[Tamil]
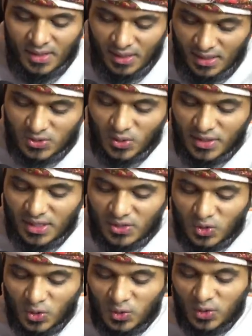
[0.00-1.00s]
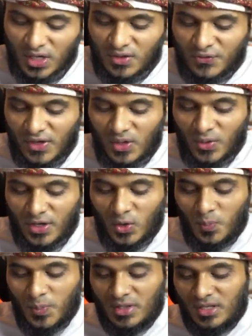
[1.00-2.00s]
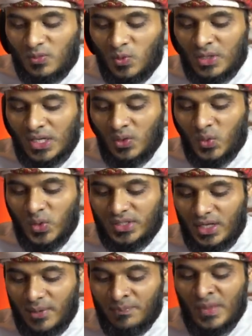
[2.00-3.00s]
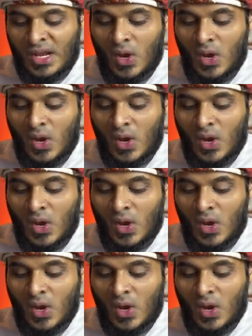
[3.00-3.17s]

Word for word: அல்லாஹ் சொல்கிறான் சூரத்துல் அன்ஃபாலுடைய முப்பத்தி மூன்றாவது வசனம்